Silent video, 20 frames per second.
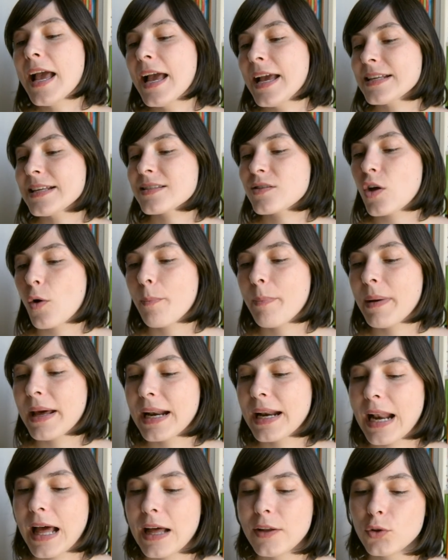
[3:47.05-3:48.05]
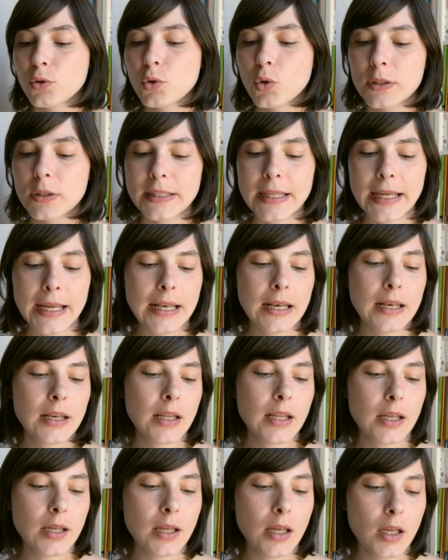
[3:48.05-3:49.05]
e sto parlando del
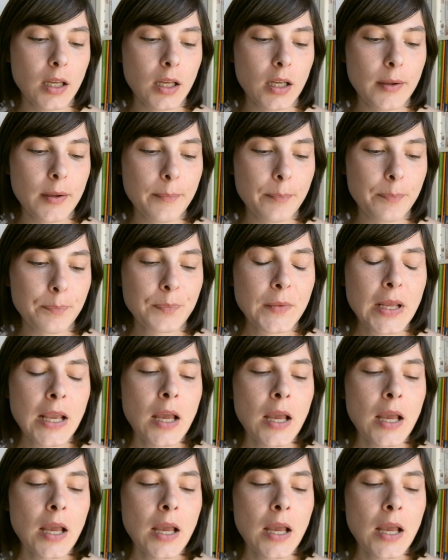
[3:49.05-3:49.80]
ehm,